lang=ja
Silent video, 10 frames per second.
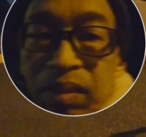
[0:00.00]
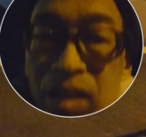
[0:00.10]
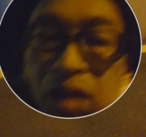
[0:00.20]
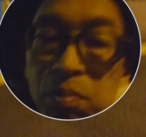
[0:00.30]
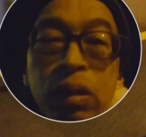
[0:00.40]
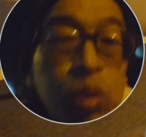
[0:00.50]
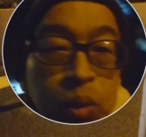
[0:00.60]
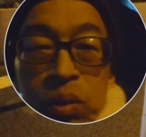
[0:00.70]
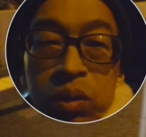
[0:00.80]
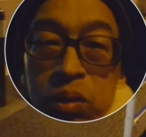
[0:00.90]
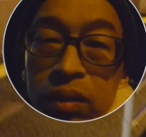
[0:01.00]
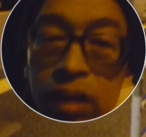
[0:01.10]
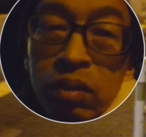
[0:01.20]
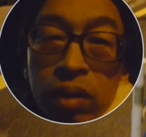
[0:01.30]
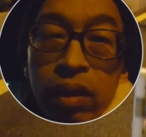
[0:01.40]
まあ、都市を作ったりと
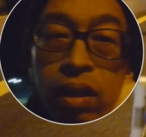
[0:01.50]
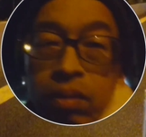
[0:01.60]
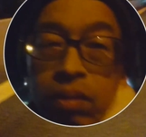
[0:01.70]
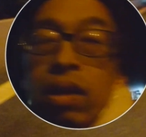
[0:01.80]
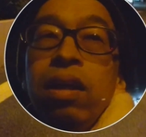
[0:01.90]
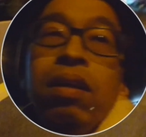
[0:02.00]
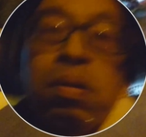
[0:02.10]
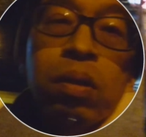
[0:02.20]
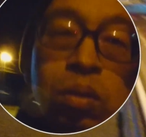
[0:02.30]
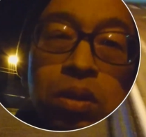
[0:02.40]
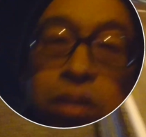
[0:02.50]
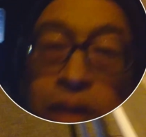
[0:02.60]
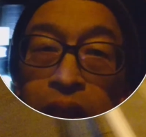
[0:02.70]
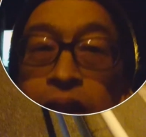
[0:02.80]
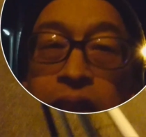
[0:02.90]
かね、えまあ、こういう
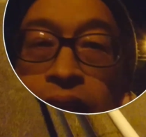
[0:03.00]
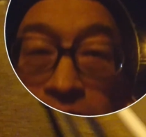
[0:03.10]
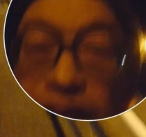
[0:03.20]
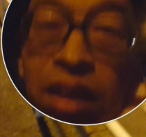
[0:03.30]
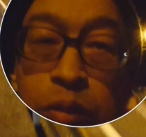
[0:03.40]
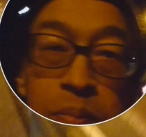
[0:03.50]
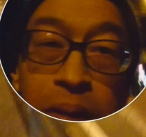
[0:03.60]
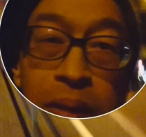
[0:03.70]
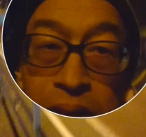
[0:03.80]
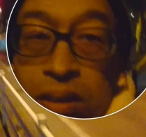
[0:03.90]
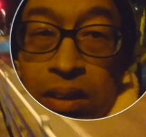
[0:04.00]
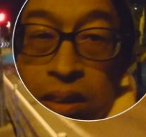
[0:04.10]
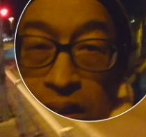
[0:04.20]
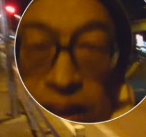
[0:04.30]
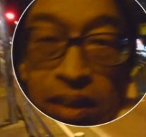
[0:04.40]
現代文明にし
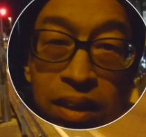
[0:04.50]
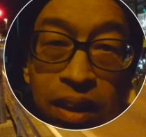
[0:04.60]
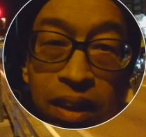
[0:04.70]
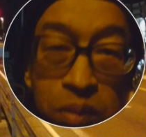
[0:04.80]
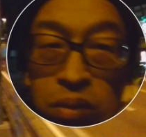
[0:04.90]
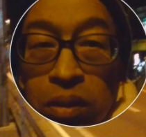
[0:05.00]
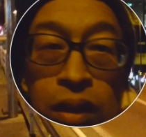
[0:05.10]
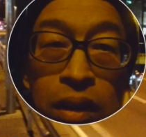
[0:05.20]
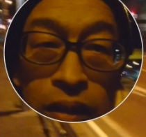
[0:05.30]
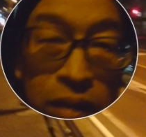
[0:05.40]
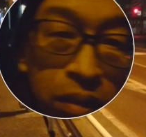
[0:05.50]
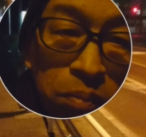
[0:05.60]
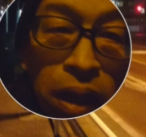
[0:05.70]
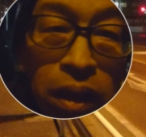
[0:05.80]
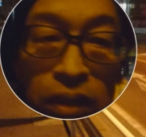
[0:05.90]
たってその
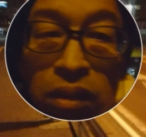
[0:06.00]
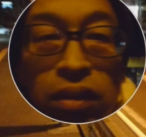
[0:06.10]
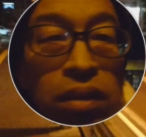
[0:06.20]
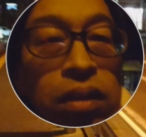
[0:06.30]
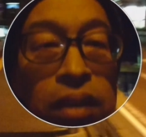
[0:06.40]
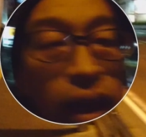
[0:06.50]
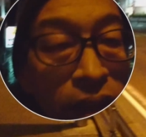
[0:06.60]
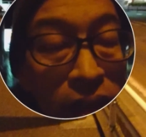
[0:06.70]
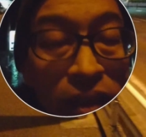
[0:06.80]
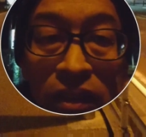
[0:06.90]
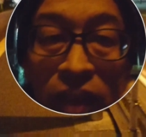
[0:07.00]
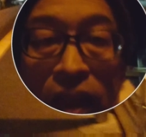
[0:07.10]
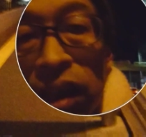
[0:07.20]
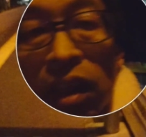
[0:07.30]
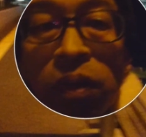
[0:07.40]
まあ大人数でなけ
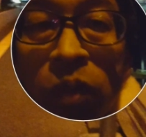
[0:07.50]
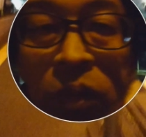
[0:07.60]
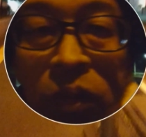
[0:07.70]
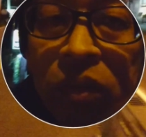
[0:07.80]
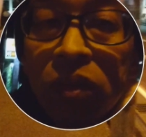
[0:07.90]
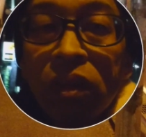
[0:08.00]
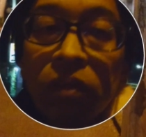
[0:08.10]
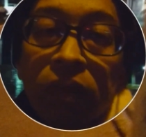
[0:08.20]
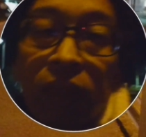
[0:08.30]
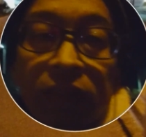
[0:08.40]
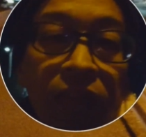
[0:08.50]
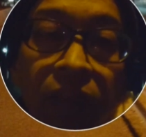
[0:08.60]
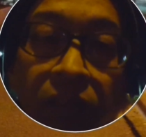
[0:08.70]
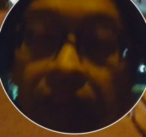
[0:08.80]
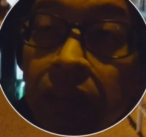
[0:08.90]
ればこういう事業はなし得ないわけ
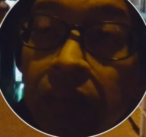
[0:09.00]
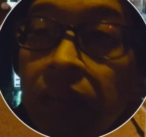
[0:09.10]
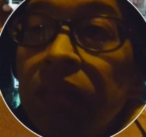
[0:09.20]
ですよね。